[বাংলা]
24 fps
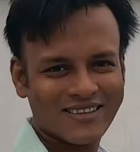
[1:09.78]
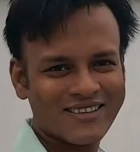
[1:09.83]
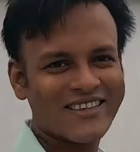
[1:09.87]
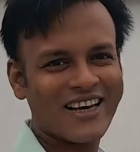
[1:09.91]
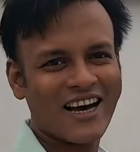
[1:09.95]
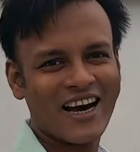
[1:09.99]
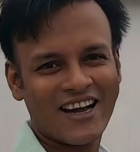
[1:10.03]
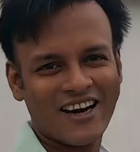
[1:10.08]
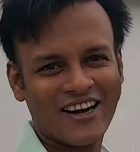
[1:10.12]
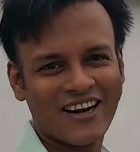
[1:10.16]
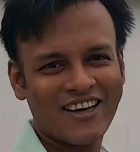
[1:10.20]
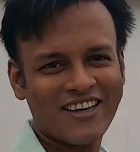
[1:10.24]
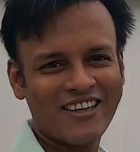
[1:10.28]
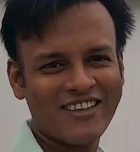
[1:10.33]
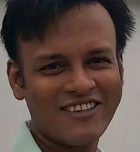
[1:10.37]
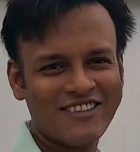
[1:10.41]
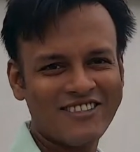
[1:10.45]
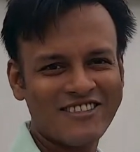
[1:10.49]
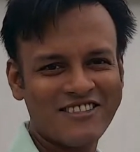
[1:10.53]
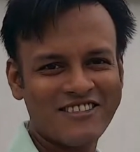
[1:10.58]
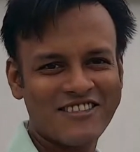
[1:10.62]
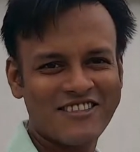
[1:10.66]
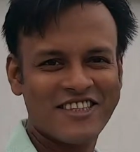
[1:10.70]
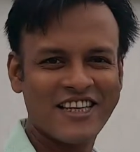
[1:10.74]
দাঁড়ান
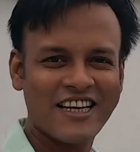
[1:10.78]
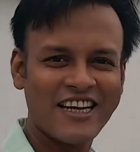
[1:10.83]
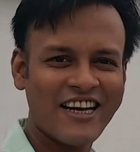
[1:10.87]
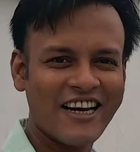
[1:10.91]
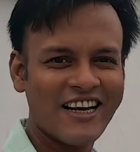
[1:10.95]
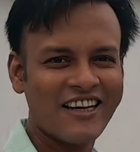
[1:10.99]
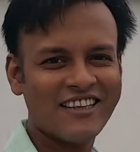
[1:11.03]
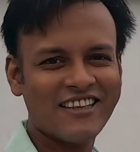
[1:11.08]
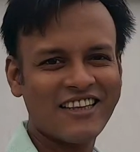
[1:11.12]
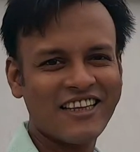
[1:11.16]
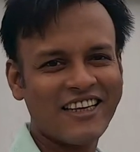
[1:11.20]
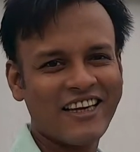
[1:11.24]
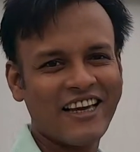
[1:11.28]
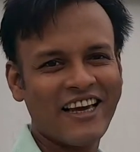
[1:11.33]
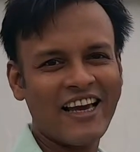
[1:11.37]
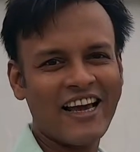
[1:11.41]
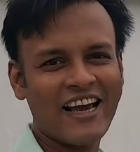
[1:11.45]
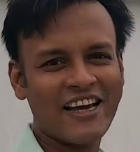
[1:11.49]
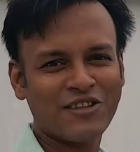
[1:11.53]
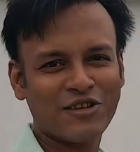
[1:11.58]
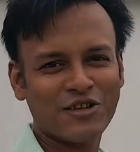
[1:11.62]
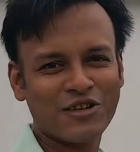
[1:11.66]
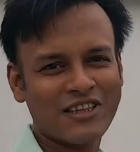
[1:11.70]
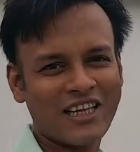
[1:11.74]
ট্রেইলার দেখে
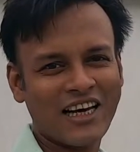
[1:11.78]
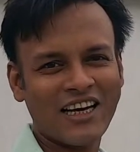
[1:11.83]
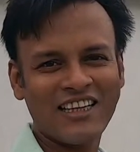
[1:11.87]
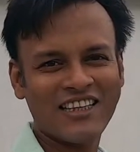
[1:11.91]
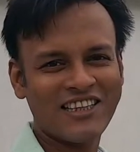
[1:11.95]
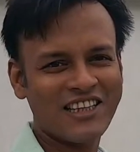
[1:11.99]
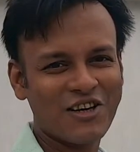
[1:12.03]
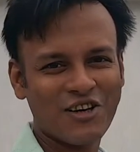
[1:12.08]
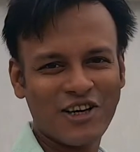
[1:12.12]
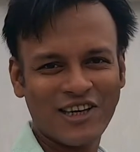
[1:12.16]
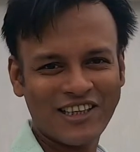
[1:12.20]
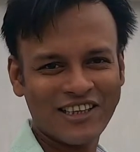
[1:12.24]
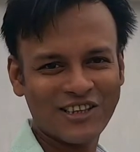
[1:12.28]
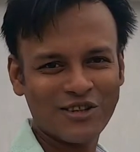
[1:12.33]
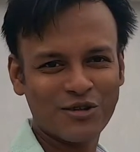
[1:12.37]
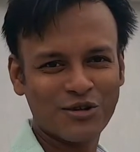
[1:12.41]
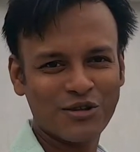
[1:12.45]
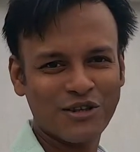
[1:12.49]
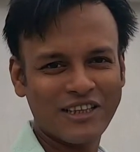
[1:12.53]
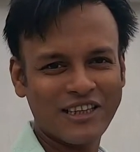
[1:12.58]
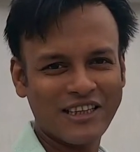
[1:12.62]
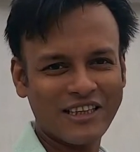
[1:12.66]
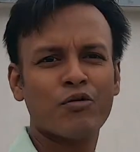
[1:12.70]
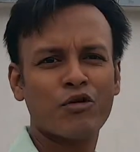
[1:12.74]
এত তালি দেওয়ার কিছু
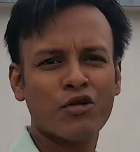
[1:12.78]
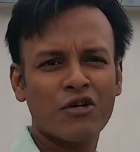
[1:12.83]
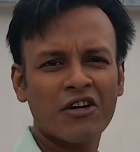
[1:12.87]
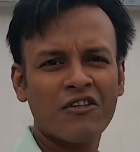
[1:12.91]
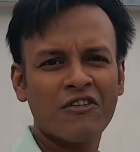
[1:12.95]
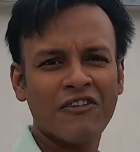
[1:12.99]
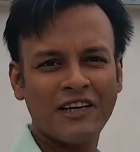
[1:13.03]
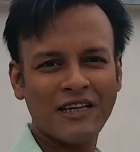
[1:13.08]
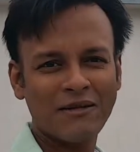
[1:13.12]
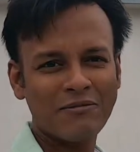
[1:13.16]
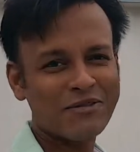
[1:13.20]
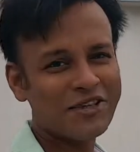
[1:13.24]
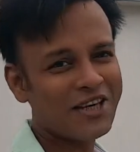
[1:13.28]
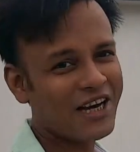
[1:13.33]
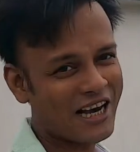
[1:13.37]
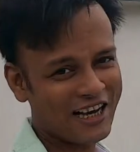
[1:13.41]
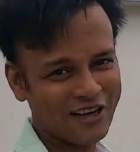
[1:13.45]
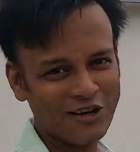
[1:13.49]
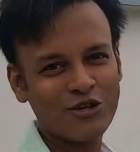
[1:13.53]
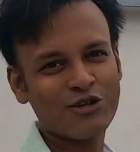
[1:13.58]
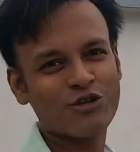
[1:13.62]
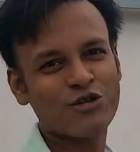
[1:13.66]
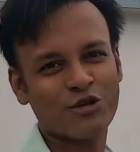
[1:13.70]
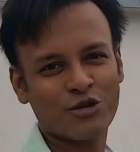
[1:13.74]
নেই পুরো ফিল্ম তো
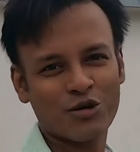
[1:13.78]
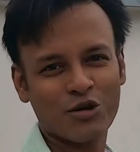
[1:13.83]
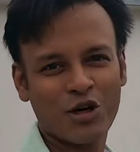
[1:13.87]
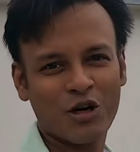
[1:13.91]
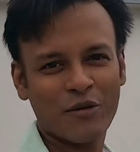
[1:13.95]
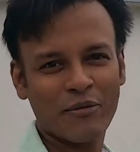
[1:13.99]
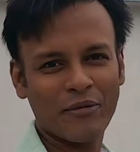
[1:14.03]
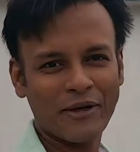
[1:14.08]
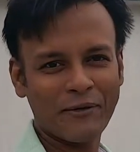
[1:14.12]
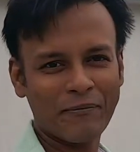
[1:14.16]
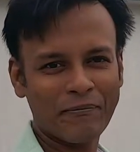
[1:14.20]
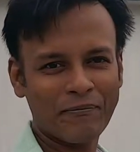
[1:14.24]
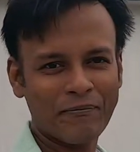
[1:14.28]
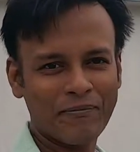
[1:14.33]
এখন শুরু হবে